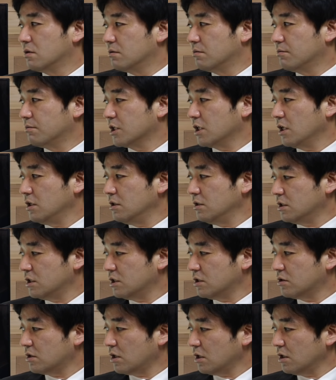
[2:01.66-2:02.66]
まあ、現
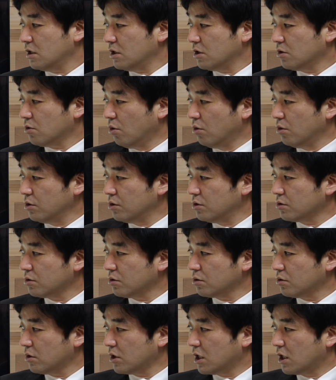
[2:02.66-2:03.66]
実的にこういう
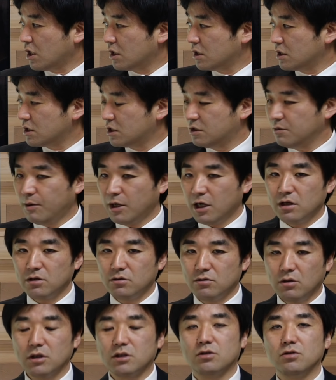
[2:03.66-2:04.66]
ことがしば
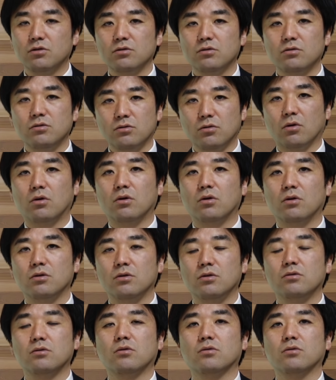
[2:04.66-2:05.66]
らくは続くと
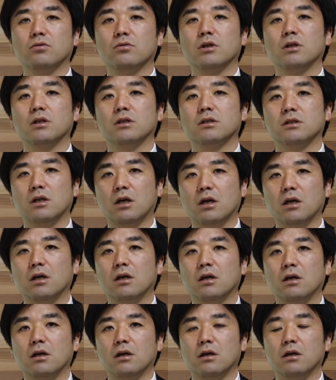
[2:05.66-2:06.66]
いうことでです
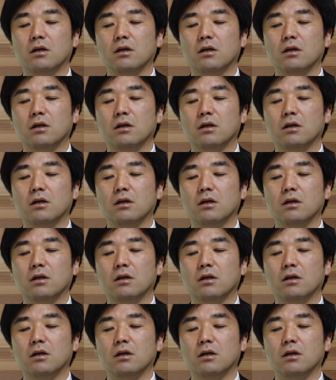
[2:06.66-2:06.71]
ね、